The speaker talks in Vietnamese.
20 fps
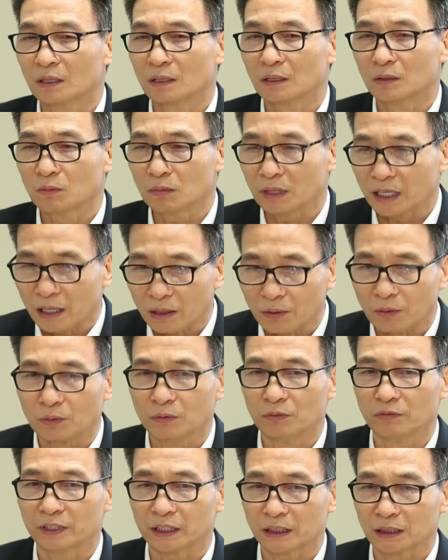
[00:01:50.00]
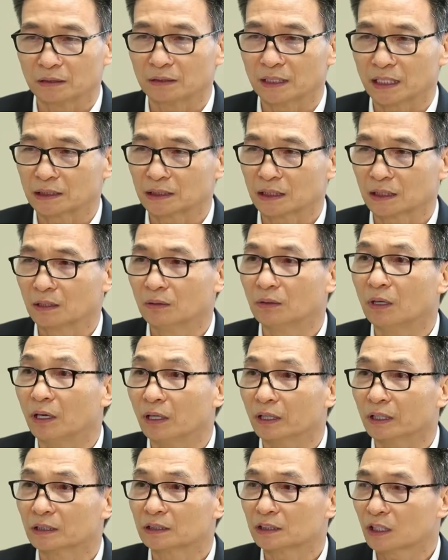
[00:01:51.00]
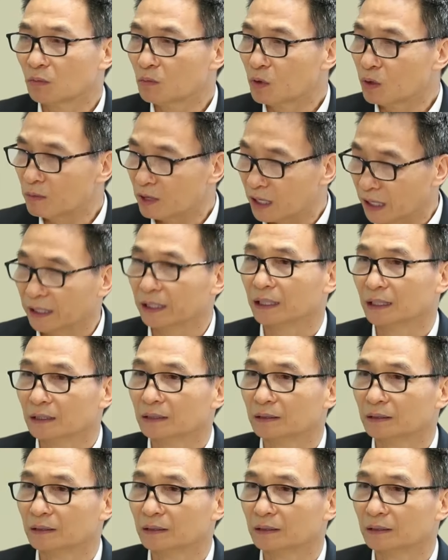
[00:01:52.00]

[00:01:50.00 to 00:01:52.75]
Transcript: lúc nào cũng phải tự đặt ra câu hỏi sau mỗi một ngày,